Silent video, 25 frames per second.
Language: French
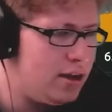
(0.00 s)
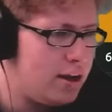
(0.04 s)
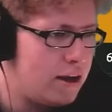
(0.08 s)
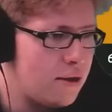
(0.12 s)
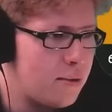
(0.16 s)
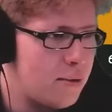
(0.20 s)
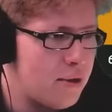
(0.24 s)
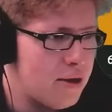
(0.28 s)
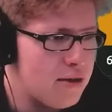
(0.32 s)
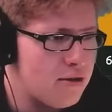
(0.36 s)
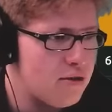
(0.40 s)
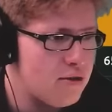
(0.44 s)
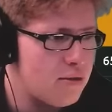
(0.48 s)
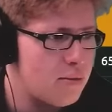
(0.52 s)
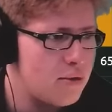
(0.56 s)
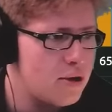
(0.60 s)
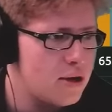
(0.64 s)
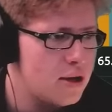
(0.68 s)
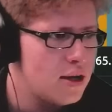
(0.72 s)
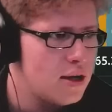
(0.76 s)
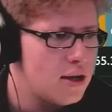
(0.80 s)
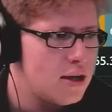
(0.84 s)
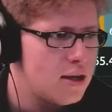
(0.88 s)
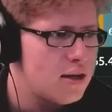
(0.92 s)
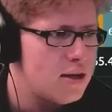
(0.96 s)
Bidar, par
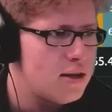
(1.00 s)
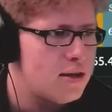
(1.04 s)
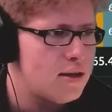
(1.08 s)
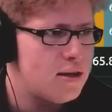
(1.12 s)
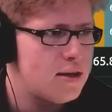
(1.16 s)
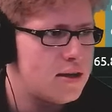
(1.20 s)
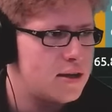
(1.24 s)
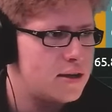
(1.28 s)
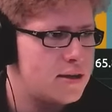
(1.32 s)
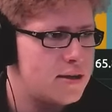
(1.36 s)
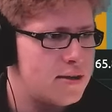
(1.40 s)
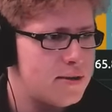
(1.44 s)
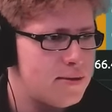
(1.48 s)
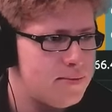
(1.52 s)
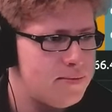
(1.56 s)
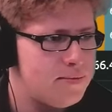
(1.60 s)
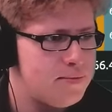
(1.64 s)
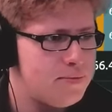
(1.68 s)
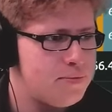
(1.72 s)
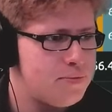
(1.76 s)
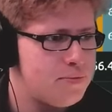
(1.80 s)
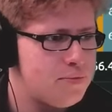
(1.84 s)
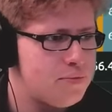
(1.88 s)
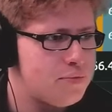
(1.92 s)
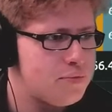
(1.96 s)
exemple.
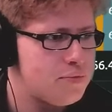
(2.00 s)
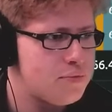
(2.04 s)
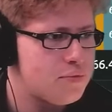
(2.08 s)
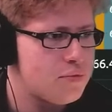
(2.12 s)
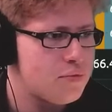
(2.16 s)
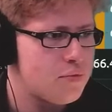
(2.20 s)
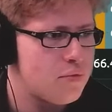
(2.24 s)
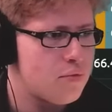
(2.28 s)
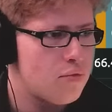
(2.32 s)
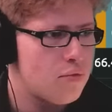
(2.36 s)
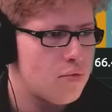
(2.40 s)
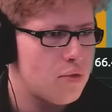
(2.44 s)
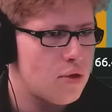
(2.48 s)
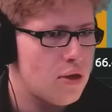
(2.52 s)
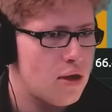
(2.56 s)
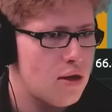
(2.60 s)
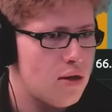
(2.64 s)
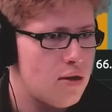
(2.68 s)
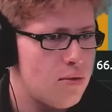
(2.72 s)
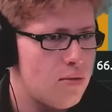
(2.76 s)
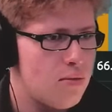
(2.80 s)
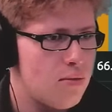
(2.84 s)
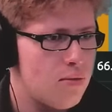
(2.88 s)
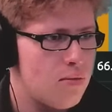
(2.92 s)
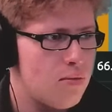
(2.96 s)
Euh,
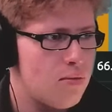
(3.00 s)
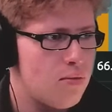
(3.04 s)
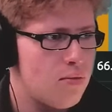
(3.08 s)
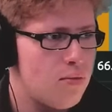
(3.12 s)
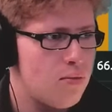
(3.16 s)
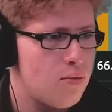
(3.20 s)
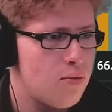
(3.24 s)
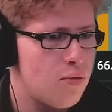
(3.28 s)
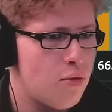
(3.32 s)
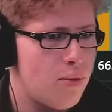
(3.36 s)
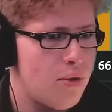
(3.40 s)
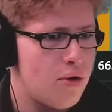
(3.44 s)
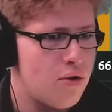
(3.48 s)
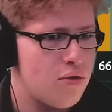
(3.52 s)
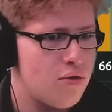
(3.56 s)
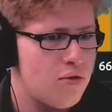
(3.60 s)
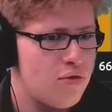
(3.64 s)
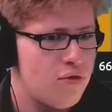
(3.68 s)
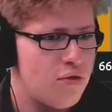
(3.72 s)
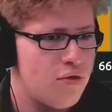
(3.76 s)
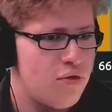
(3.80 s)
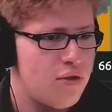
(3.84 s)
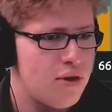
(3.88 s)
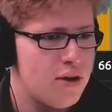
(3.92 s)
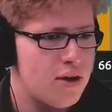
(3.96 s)
bon, par
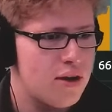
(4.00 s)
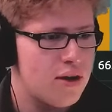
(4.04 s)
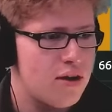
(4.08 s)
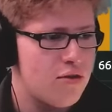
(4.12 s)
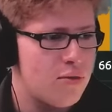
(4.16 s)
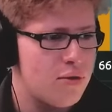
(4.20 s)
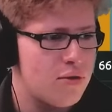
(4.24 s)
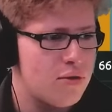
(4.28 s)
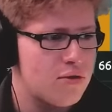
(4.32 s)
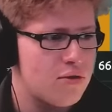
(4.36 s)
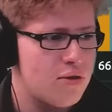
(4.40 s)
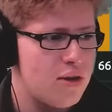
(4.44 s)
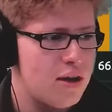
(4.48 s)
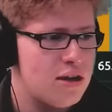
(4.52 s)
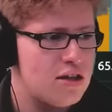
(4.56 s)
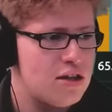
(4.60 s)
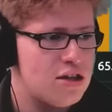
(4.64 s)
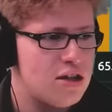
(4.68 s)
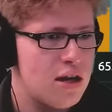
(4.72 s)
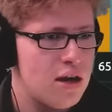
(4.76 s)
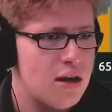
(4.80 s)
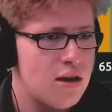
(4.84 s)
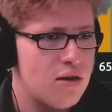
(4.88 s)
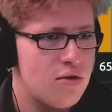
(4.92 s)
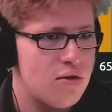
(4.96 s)
contre, faut faire gaffe, parce que là,
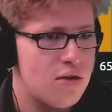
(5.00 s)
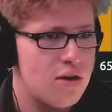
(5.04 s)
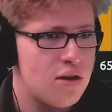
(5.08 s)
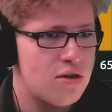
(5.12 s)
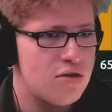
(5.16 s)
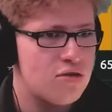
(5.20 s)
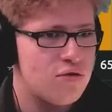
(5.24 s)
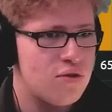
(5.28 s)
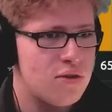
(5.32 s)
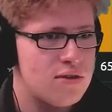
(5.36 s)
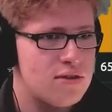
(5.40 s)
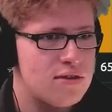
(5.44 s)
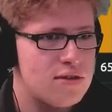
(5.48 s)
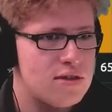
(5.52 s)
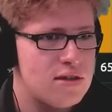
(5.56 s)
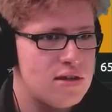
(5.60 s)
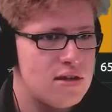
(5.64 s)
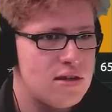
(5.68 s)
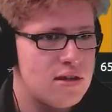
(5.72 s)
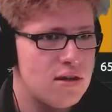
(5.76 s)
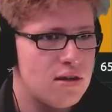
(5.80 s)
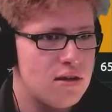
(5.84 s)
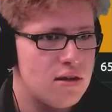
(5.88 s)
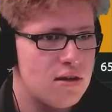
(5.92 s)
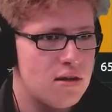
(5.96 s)
déjà, on a
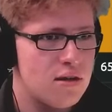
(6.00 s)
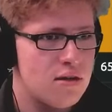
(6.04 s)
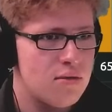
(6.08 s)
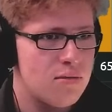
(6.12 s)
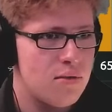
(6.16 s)
choisi